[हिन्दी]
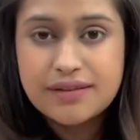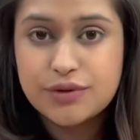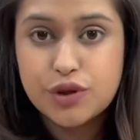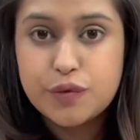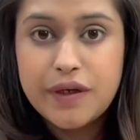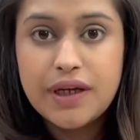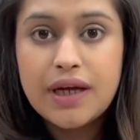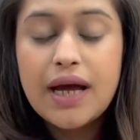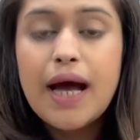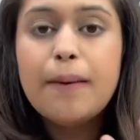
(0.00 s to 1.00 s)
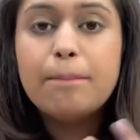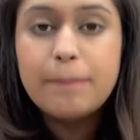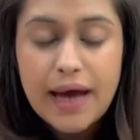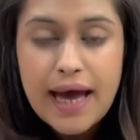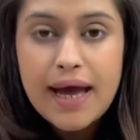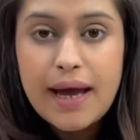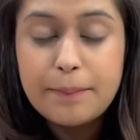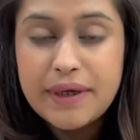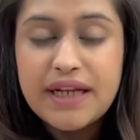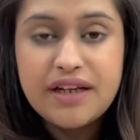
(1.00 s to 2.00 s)
कुछ भी मैं
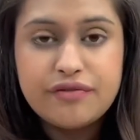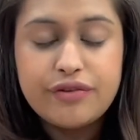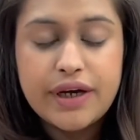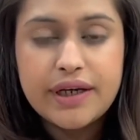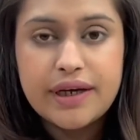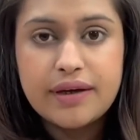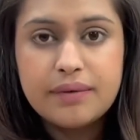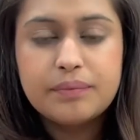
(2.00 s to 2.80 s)
मेरी एक फ्रेंड है